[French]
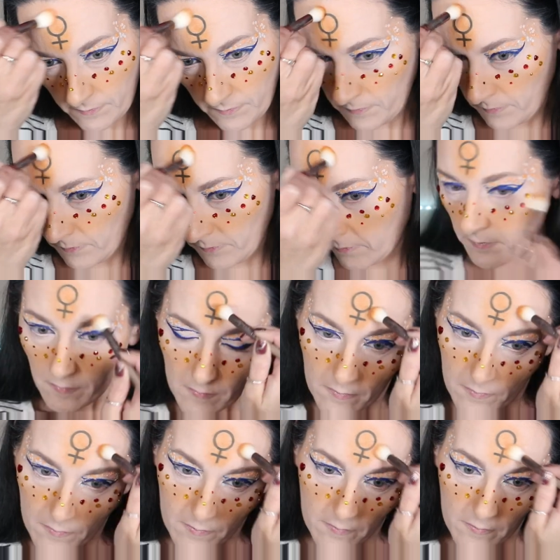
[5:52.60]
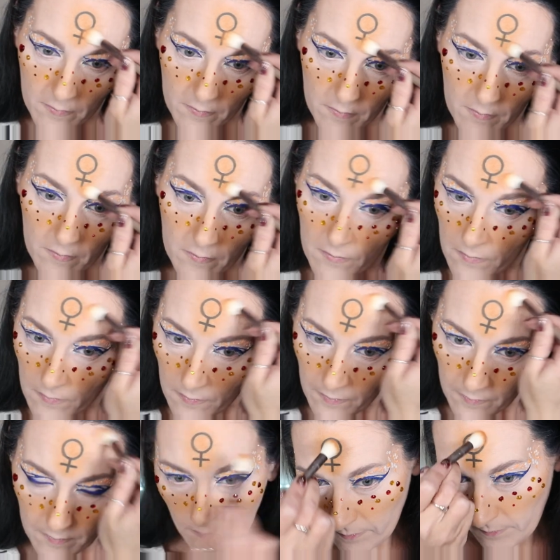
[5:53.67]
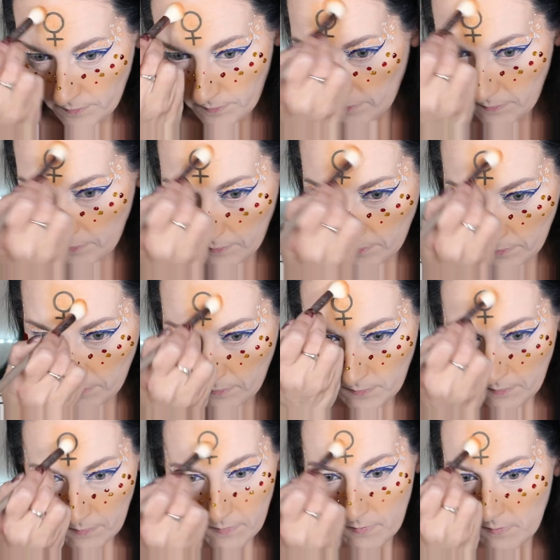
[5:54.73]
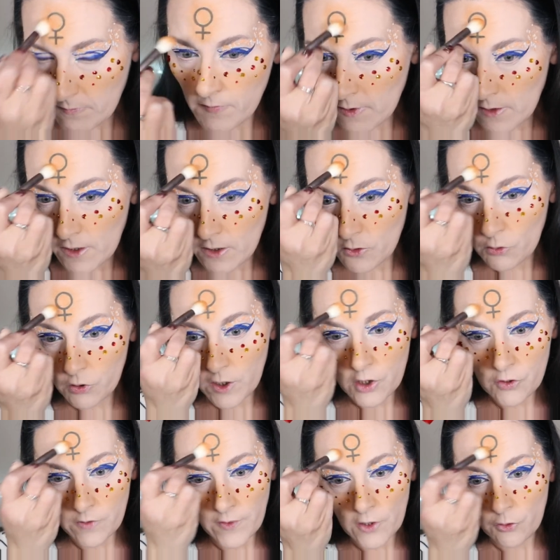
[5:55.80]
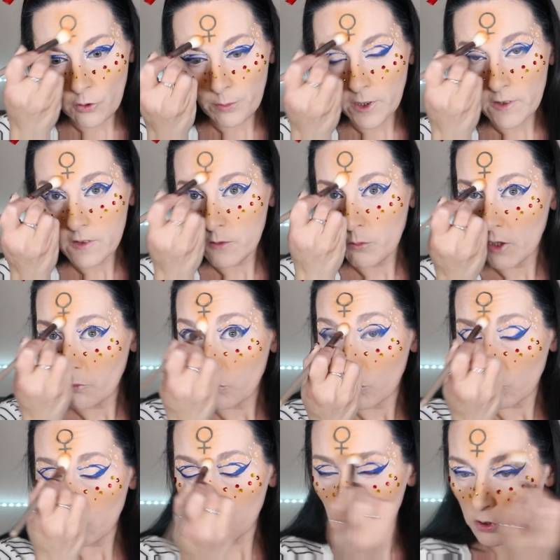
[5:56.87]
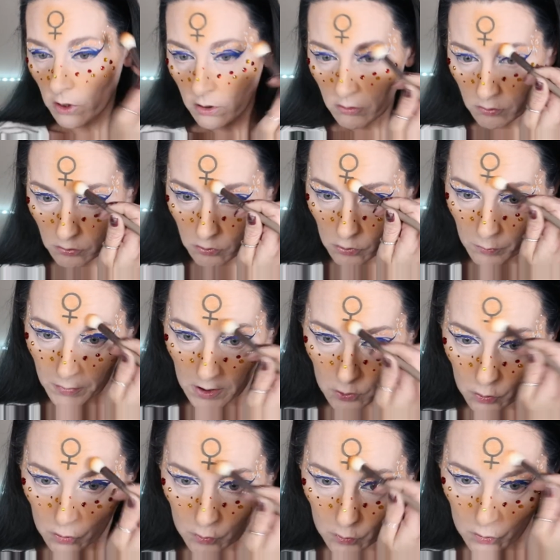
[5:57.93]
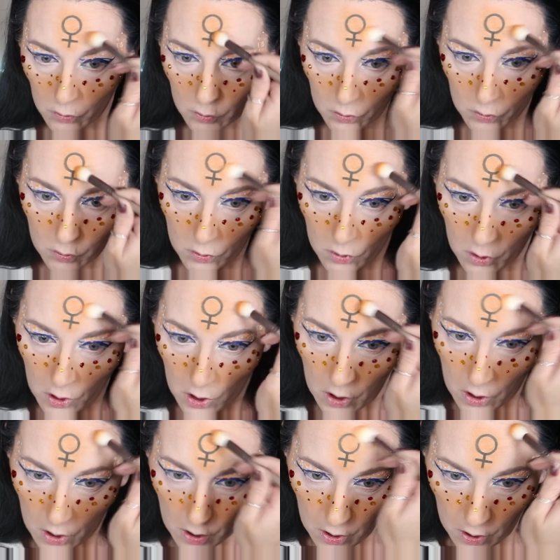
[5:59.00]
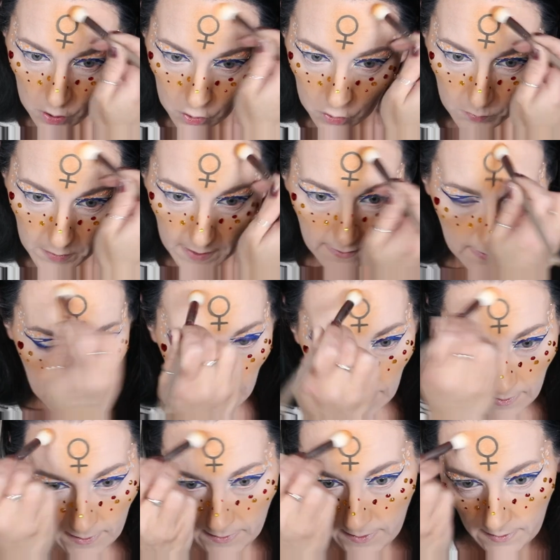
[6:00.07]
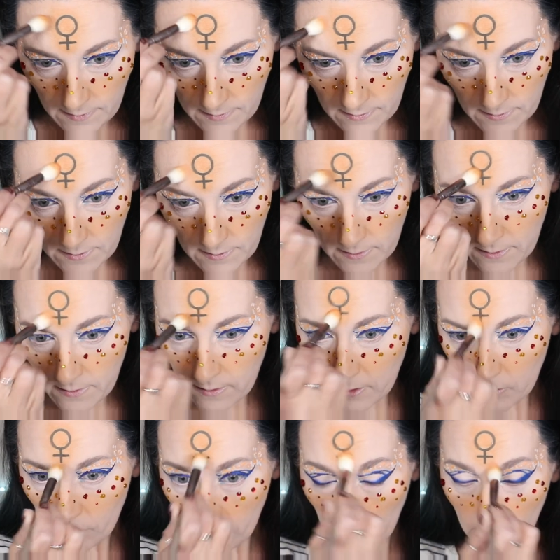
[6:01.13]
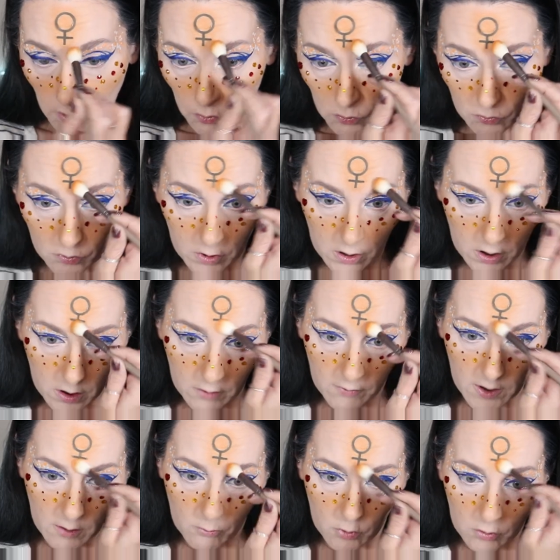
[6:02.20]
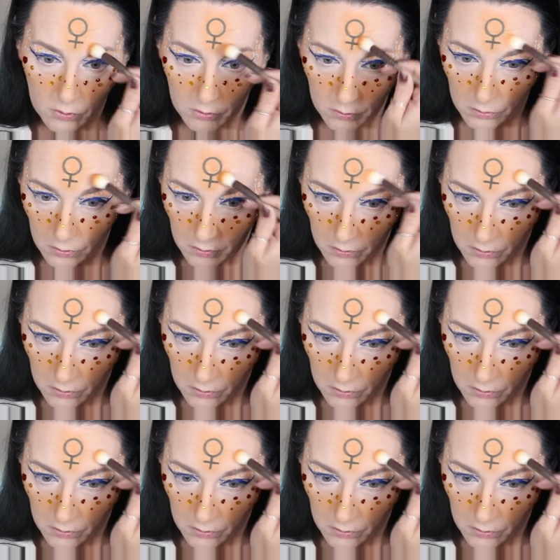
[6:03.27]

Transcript: blender les contours comme ça. Donc là, je vais faire ce principe-là pour tout ça. Hein. Je vais pas trop, trop me casser la nénette. Enfin, de toute façon, c'est vraiment euh,